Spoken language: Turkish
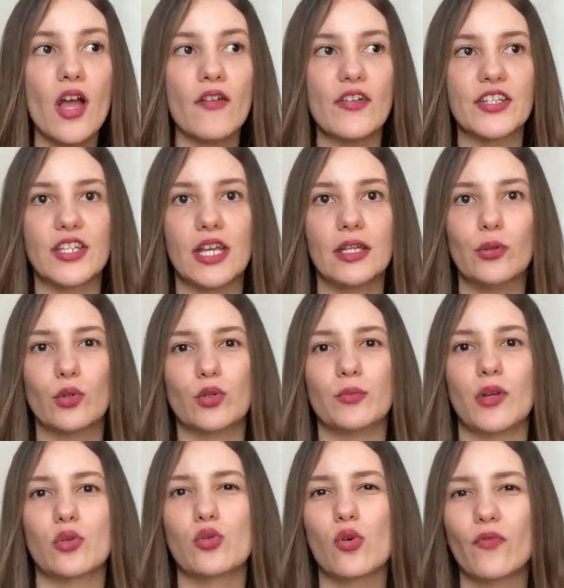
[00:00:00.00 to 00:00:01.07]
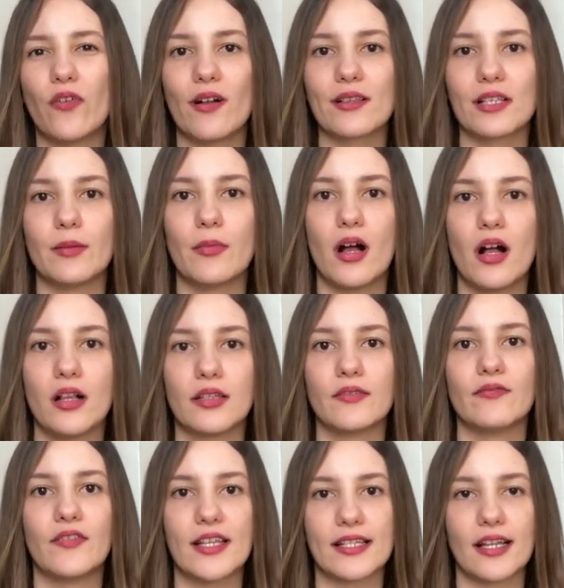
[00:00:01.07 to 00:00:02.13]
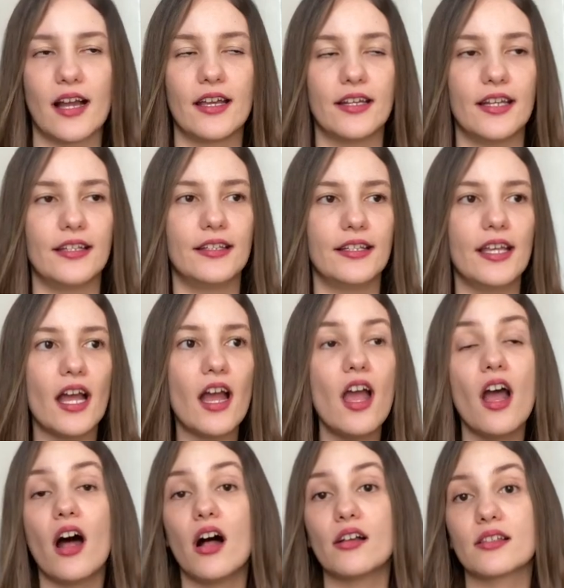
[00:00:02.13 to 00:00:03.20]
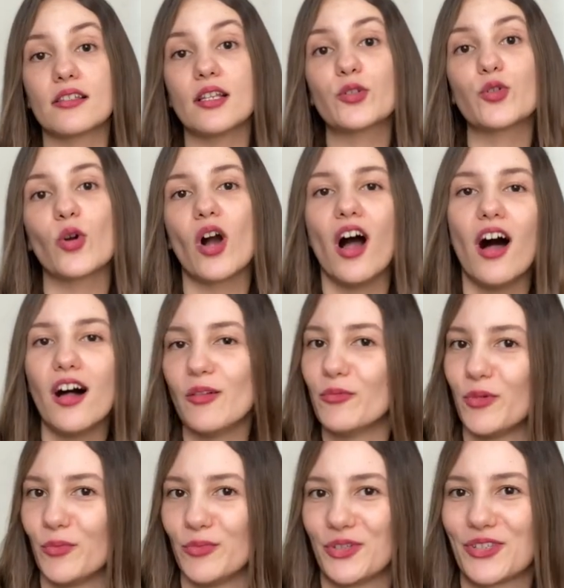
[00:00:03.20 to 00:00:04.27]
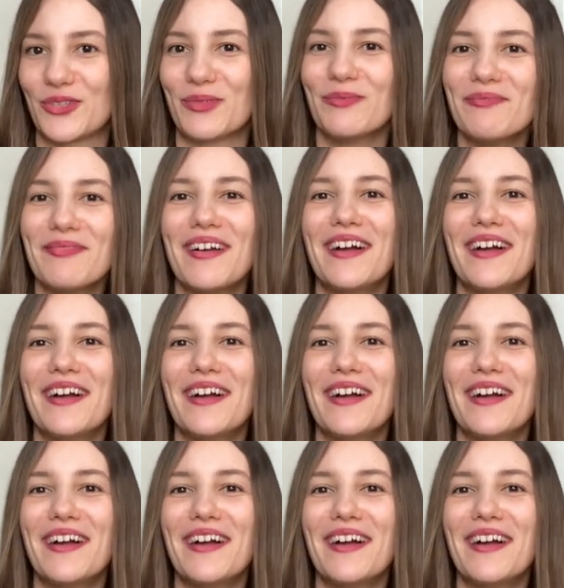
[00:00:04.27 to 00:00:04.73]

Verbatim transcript: Ve şey diyordum ya çok fazla mı aldım vesaire diye. Aslında çok almamışım.